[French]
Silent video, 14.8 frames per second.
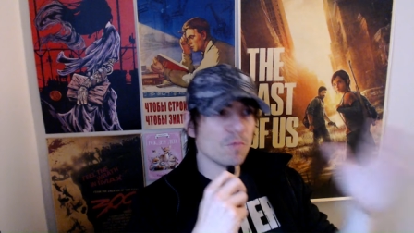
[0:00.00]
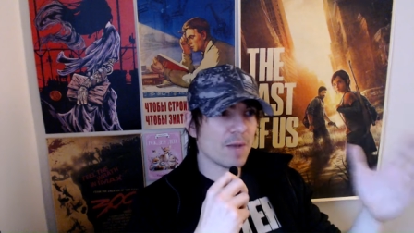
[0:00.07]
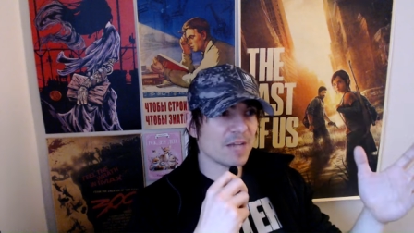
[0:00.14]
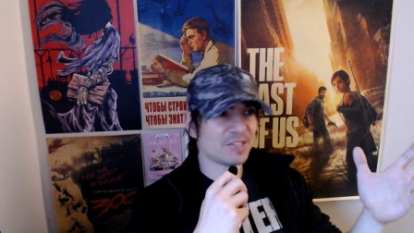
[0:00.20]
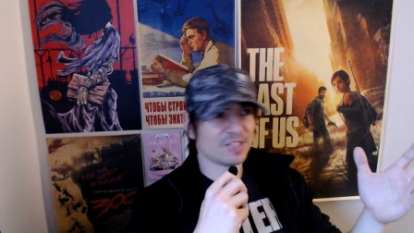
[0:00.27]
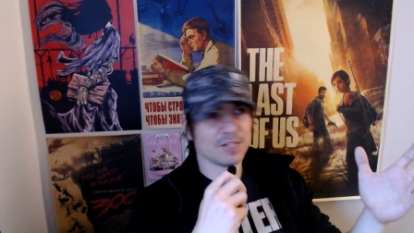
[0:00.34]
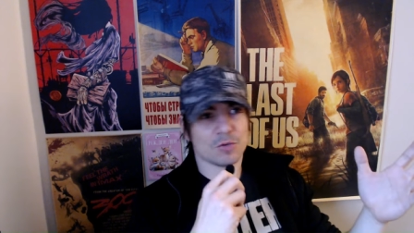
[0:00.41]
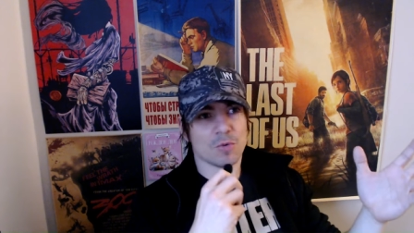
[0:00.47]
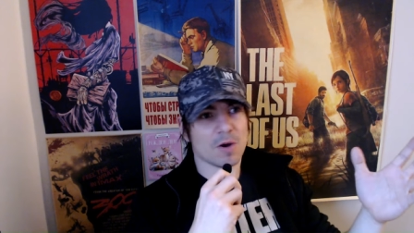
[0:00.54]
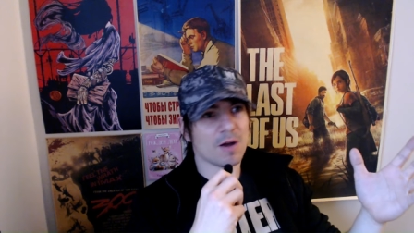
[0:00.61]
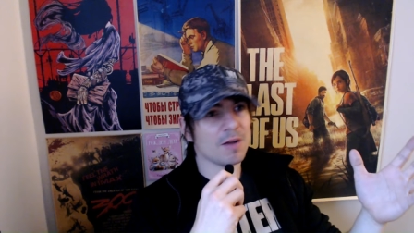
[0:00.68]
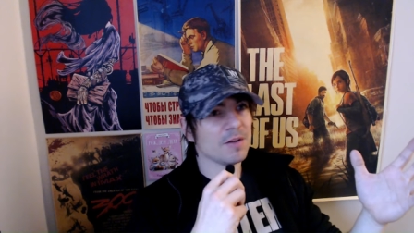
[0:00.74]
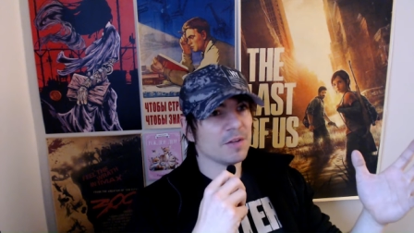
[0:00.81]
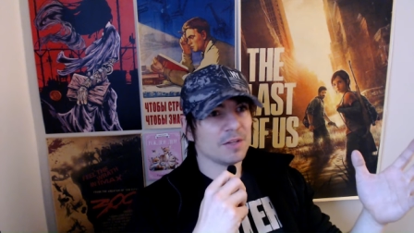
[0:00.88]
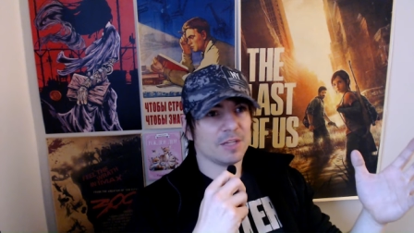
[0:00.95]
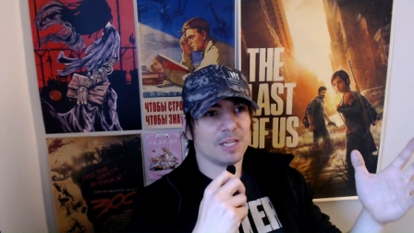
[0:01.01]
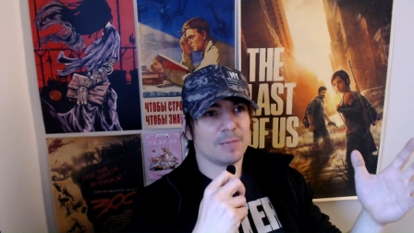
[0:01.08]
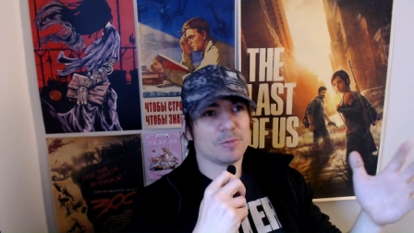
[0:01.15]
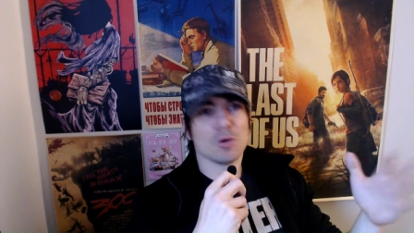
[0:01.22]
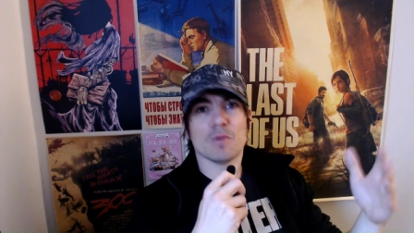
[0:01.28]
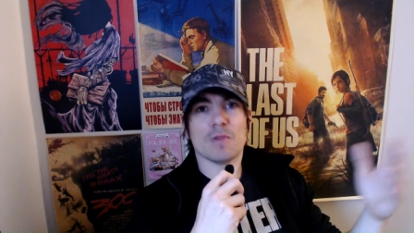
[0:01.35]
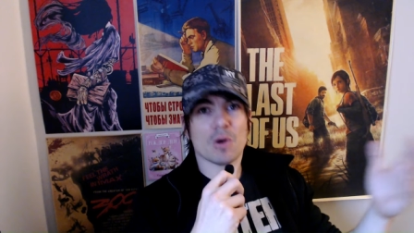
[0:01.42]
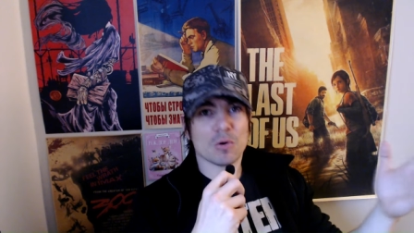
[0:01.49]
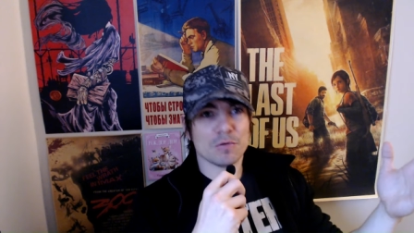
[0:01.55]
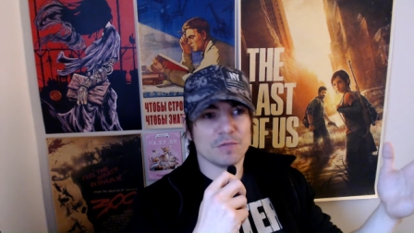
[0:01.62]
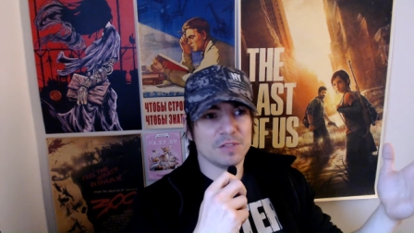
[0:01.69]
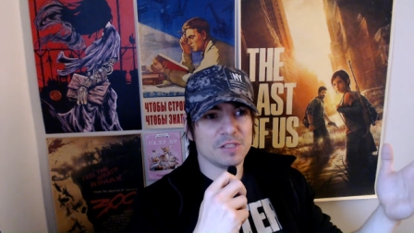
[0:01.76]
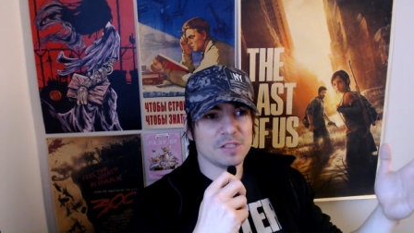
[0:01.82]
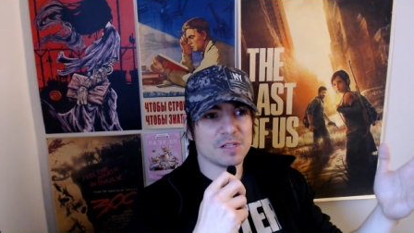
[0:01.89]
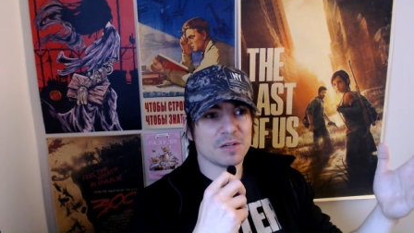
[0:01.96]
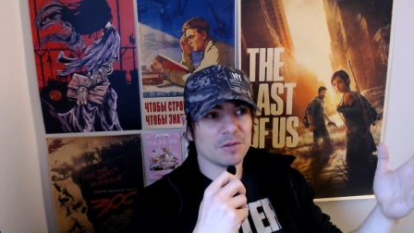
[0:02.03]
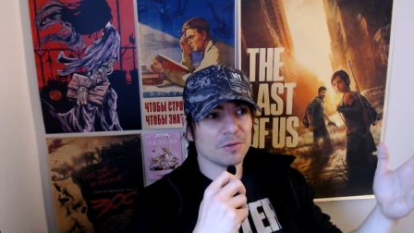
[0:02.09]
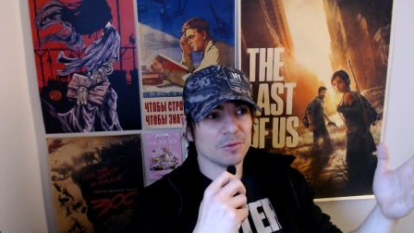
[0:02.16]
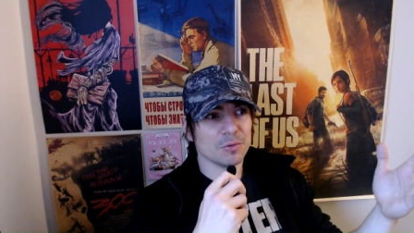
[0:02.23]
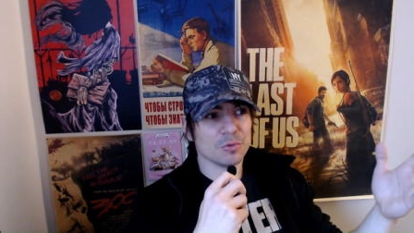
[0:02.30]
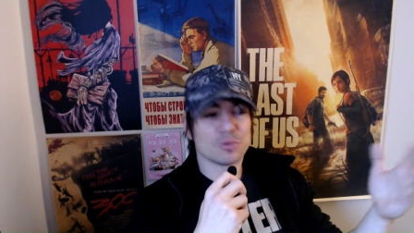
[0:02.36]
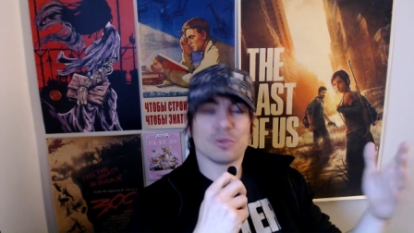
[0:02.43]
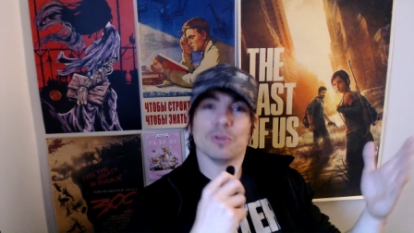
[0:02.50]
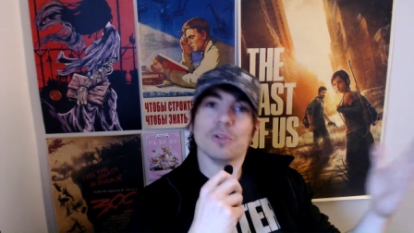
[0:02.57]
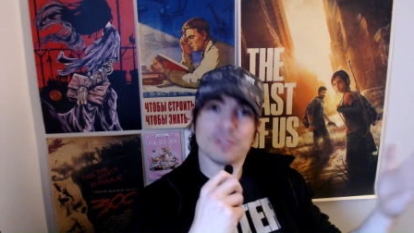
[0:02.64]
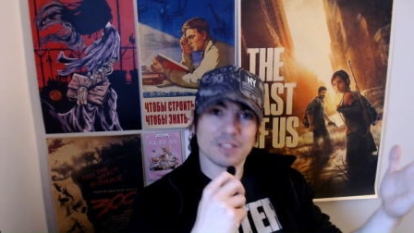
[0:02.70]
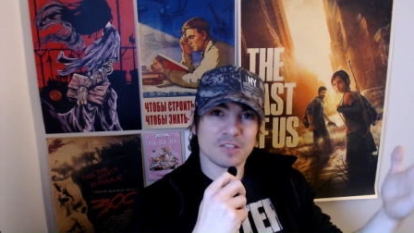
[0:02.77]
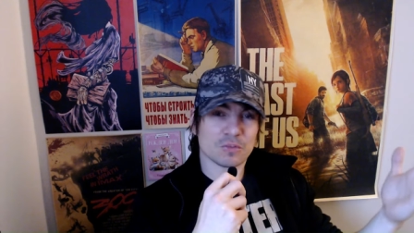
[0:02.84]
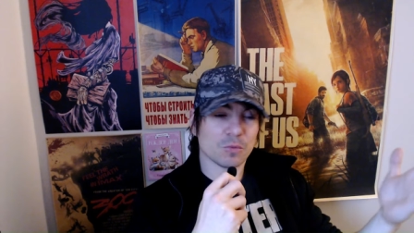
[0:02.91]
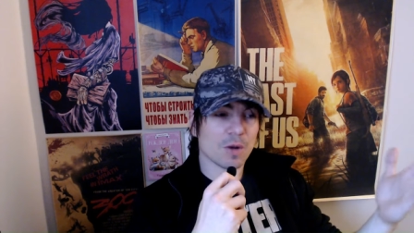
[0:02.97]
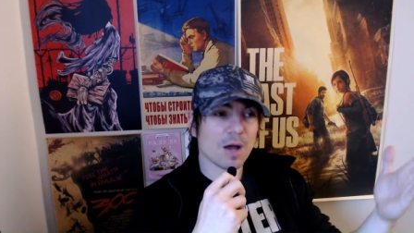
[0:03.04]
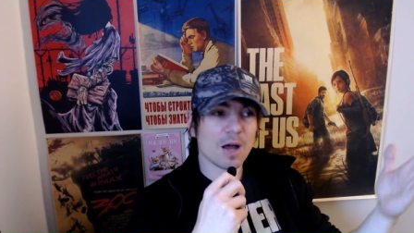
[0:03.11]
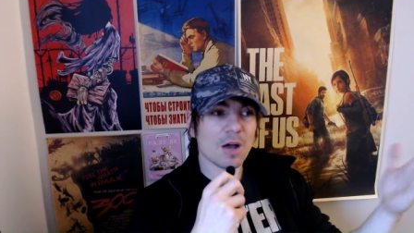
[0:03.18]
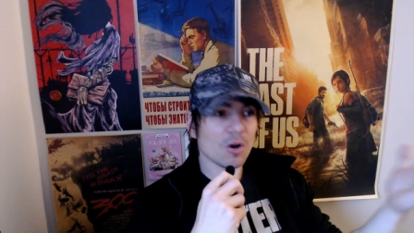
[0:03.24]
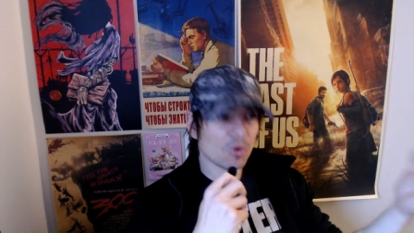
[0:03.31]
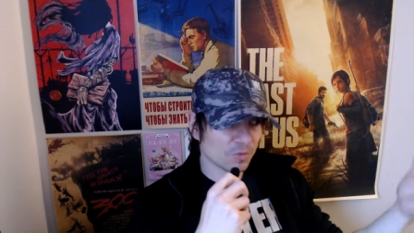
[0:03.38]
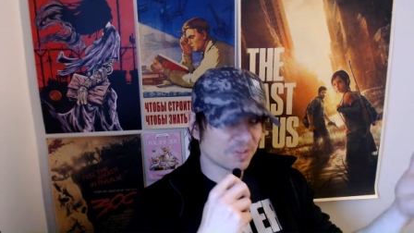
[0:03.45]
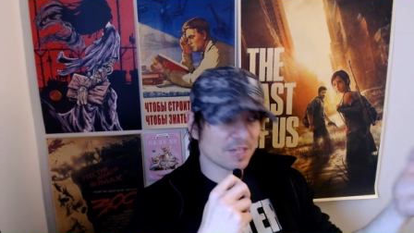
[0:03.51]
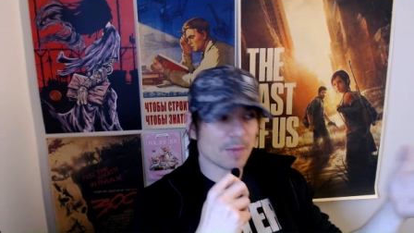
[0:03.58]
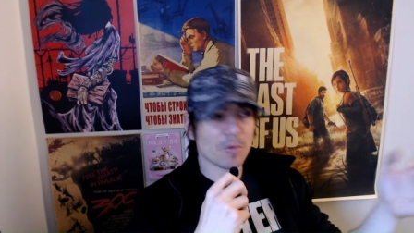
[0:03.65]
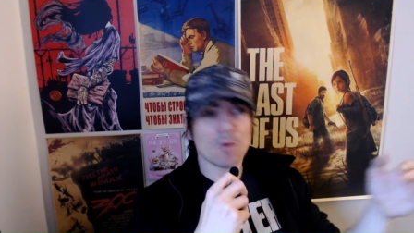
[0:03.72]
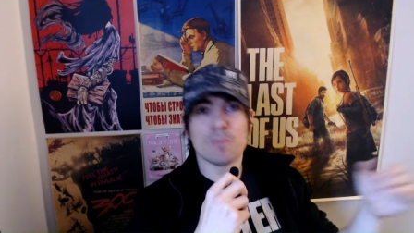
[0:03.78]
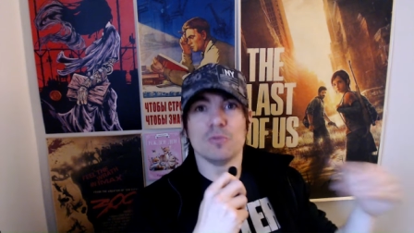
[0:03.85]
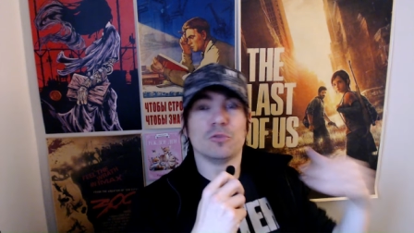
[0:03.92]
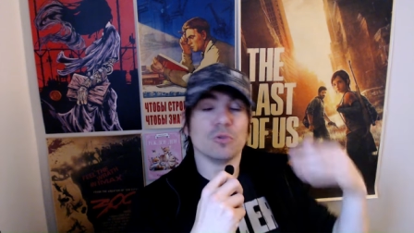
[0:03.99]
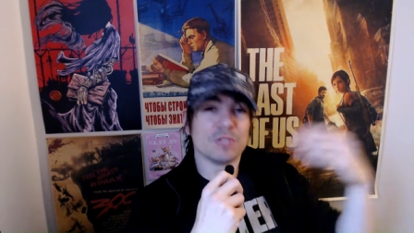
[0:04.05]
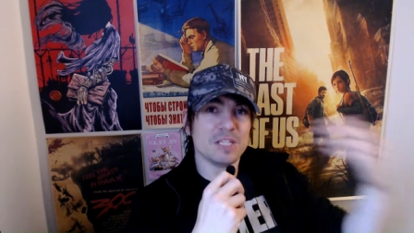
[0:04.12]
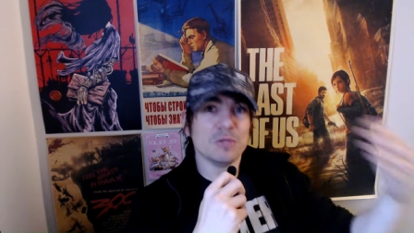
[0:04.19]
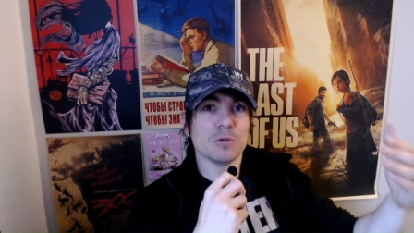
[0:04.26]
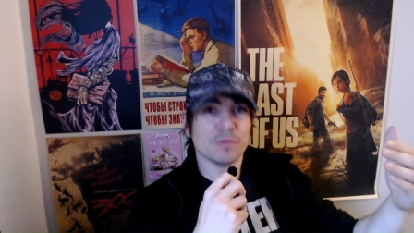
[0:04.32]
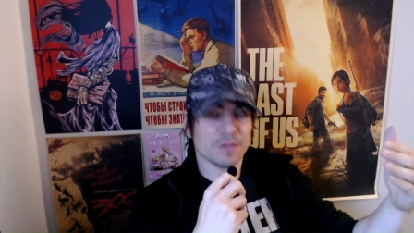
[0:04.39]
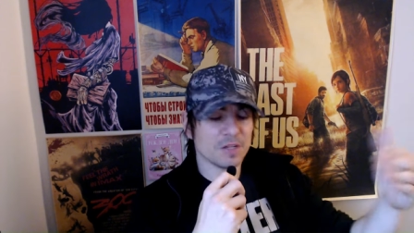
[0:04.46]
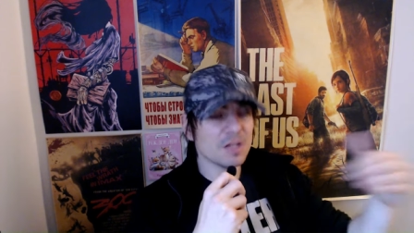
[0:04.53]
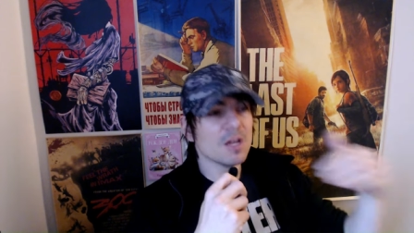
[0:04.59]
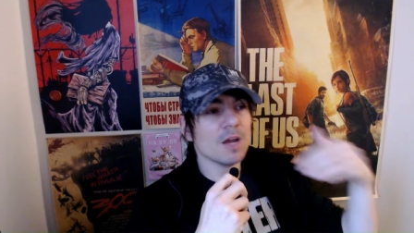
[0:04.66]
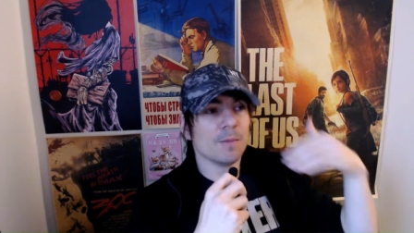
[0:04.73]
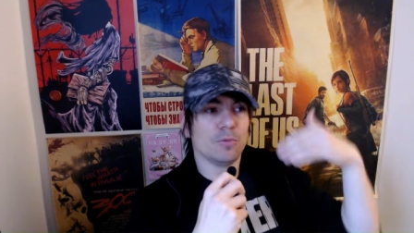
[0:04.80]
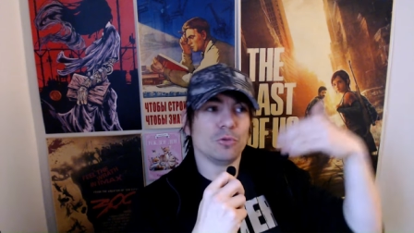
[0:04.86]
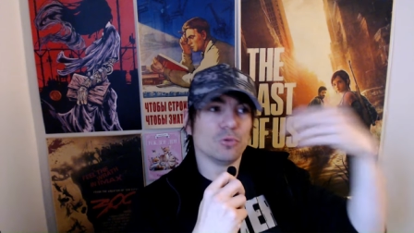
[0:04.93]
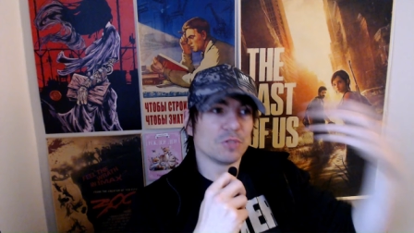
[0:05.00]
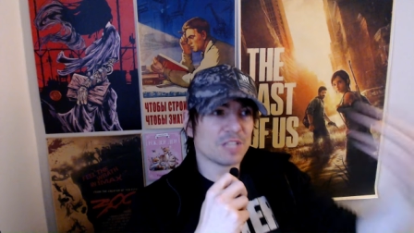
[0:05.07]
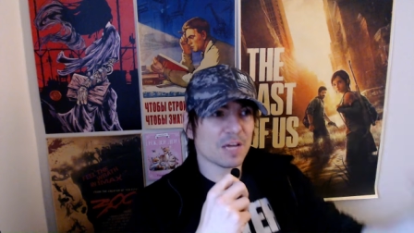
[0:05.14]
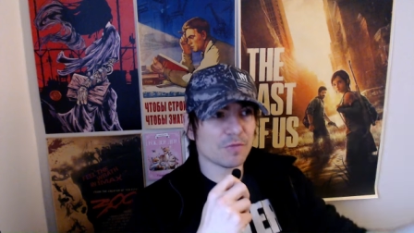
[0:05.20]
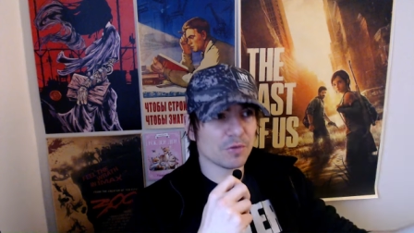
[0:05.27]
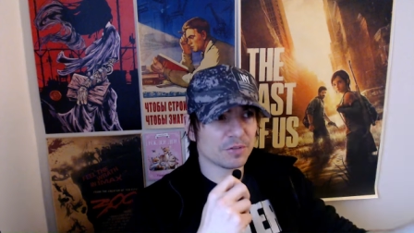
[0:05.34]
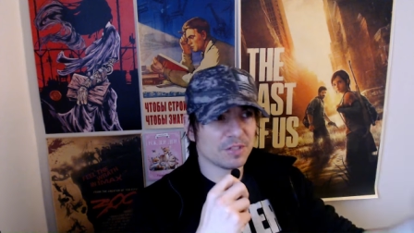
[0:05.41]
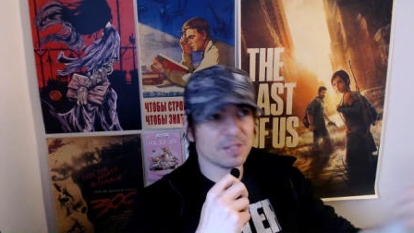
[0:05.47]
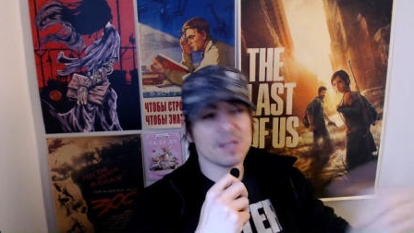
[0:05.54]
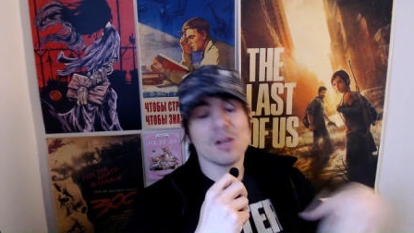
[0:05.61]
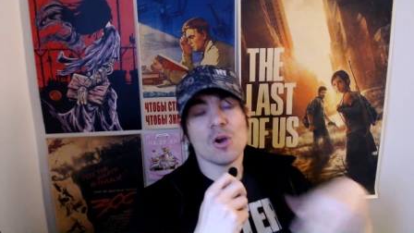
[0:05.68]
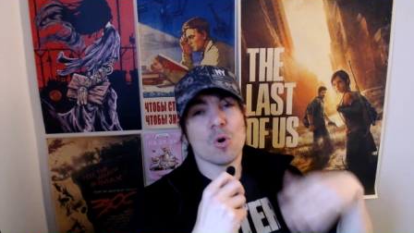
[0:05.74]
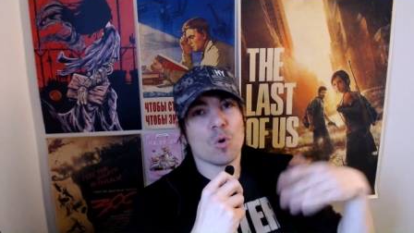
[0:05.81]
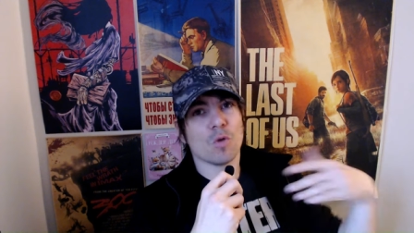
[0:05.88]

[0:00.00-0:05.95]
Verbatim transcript: le bail, c'est quoi Eh bien, on va revenir euh, sur notre histoire constamment, plutôt qu'innover, plutôt qu'inventer.